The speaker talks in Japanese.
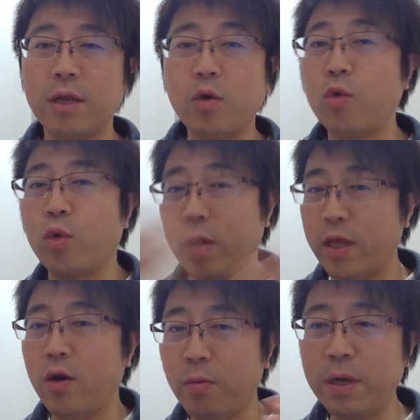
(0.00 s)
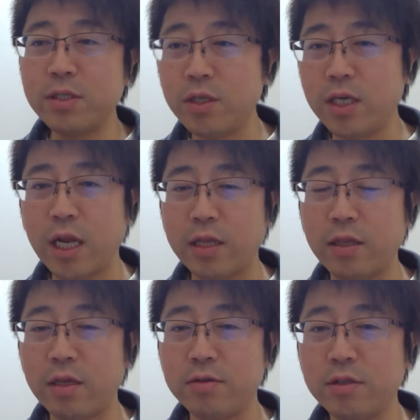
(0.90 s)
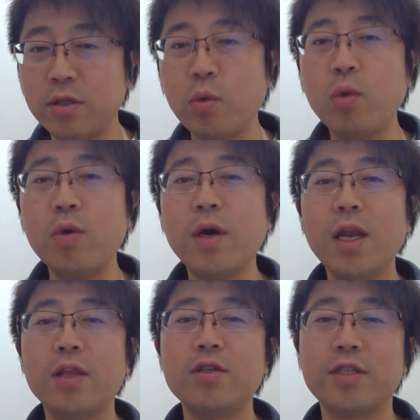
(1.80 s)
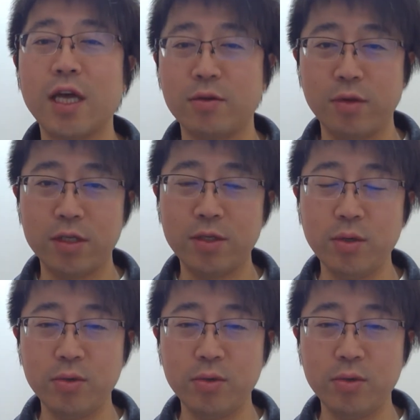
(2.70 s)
心はね、まず開いているところからのスタートですよ、